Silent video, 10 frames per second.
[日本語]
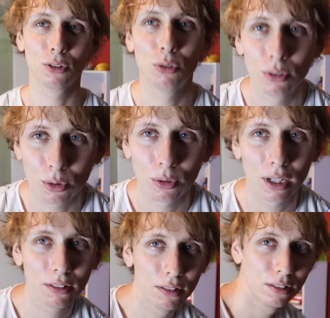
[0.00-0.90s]
こうこうな
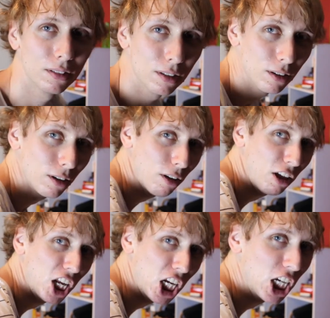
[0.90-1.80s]
るお
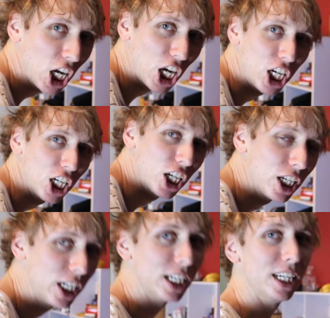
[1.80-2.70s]
いおいお
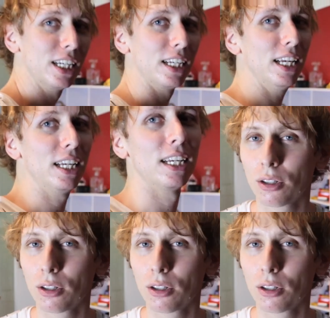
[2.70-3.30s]
いおいね